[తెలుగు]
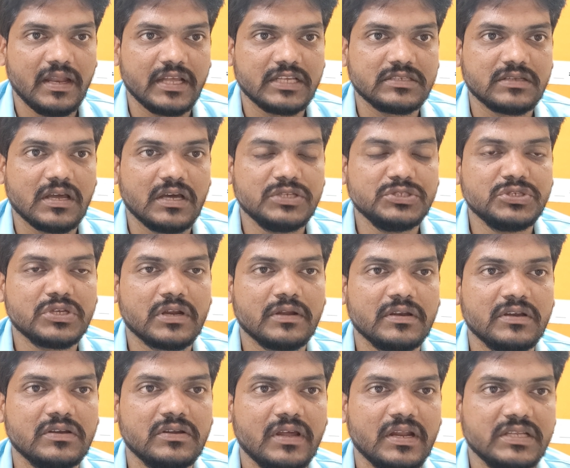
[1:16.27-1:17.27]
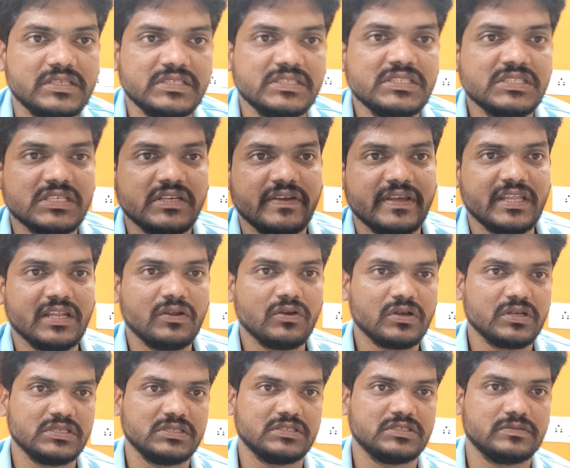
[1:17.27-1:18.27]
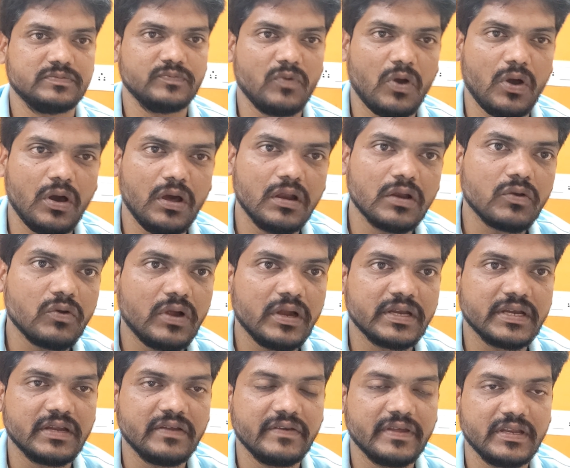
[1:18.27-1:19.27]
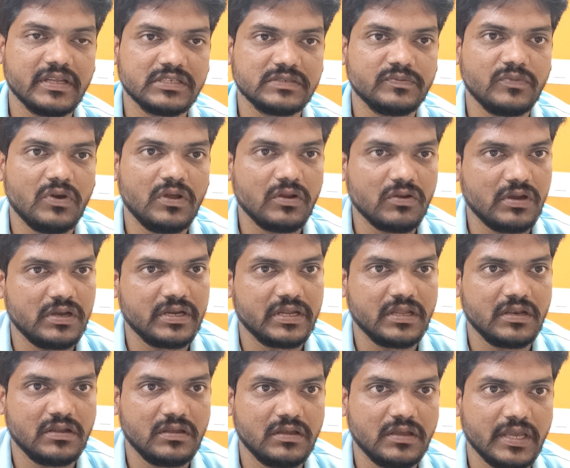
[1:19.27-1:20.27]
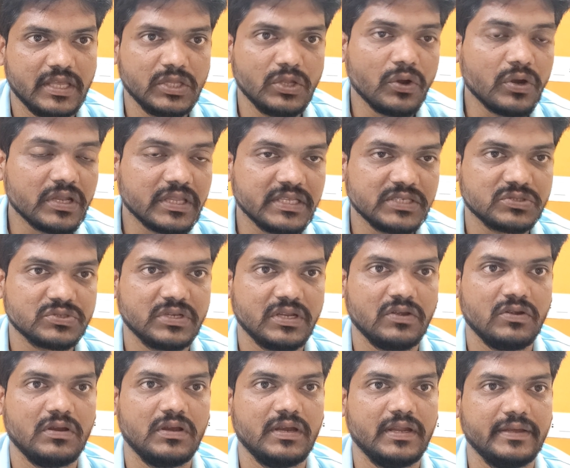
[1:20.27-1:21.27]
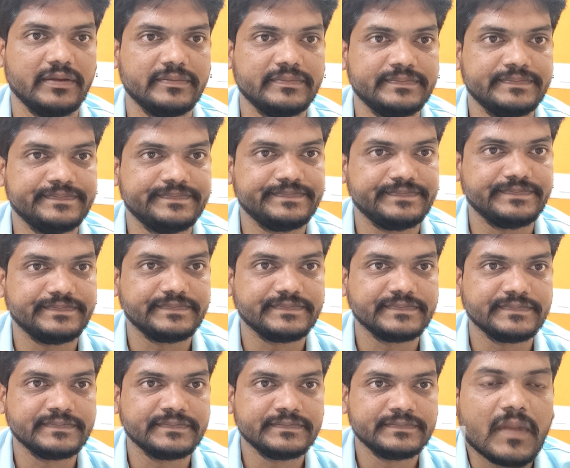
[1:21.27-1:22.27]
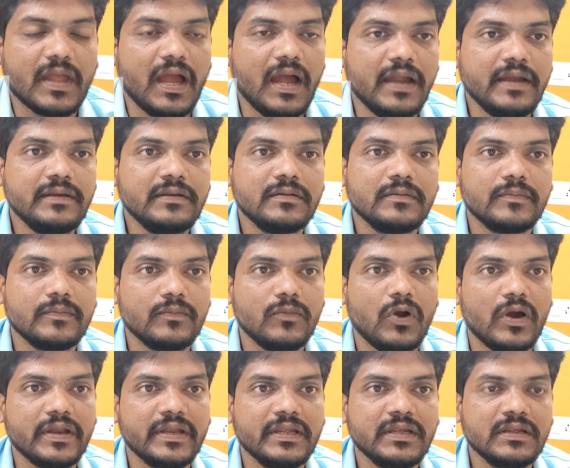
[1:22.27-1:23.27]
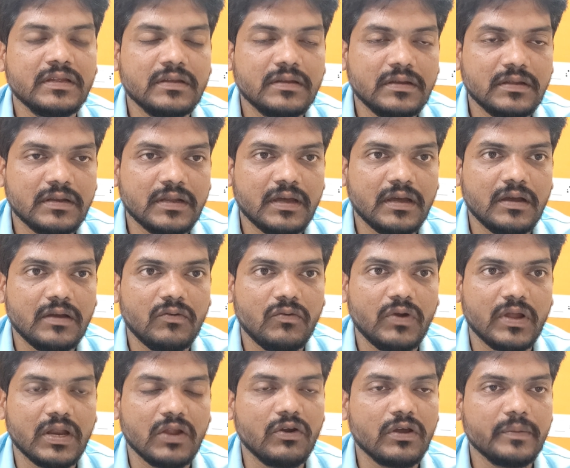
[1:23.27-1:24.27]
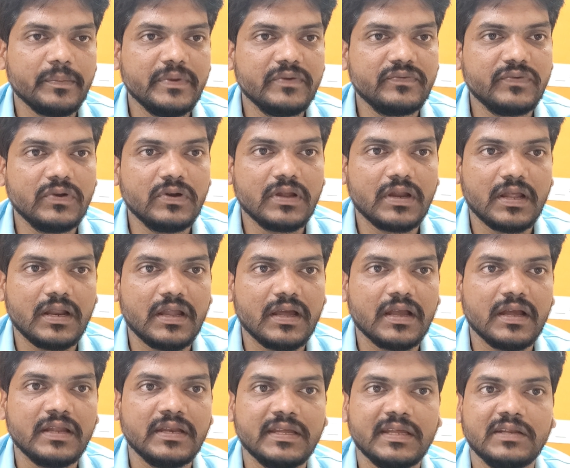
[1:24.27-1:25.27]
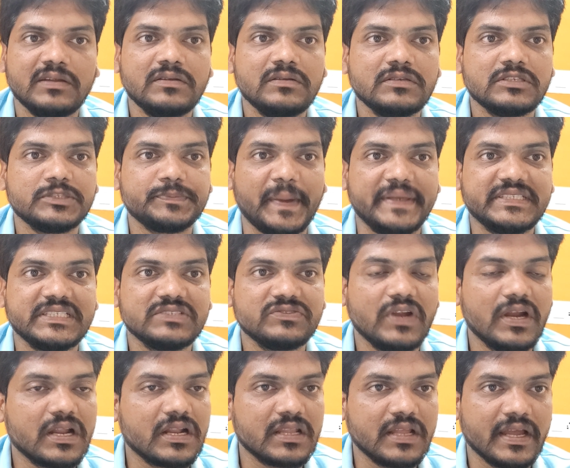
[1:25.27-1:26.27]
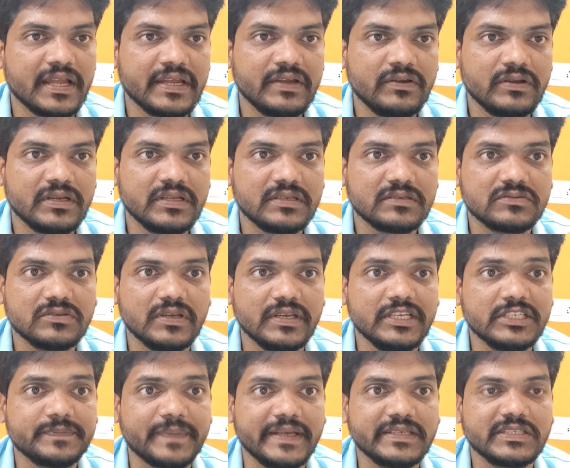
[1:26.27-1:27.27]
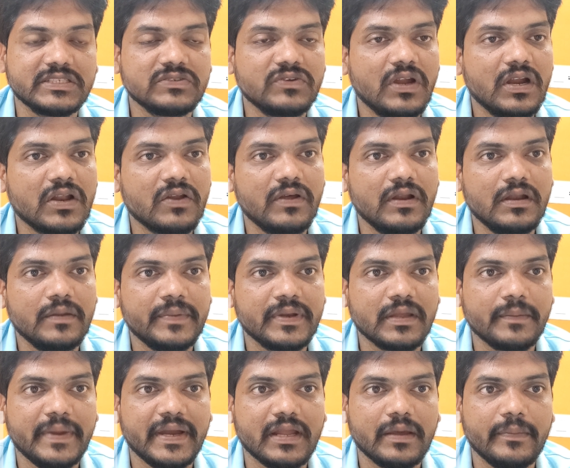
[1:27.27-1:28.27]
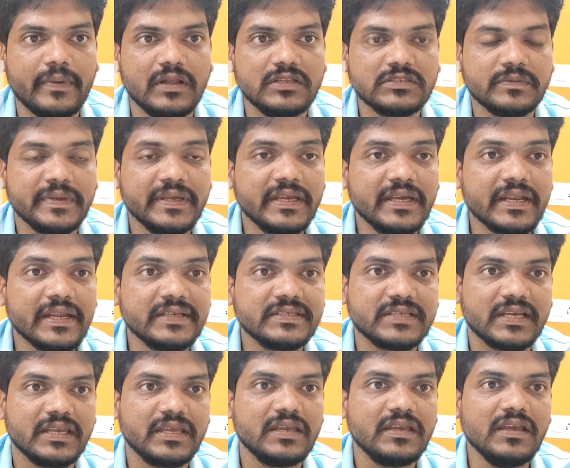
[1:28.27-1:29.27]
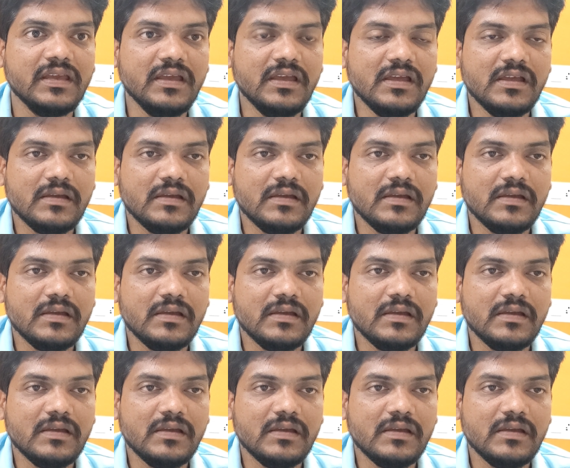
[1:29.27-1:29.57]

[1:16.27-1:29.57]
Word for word: లైక్ ఖర్జూరం లడ్డు అలా చిన్న చిన్న ఏదైనా ఒక స్మాల్ క్వాంటిటీ వెరీ స్మాల్ క్వాంటిటీలో ఏదో ఒకటి తీసుకునేవాడిని అండ్ మార్నింగ్ నా వన్ అవర్ బిఫోర్ అలాగా నేను స్పైసెస్ వాటర్ తాగేవాడిని సో ఈ స్పైసెస్ వాటర్ వల్ల మనకి మెటాబాలిజం ఇంక్రీజ్ అయ్యి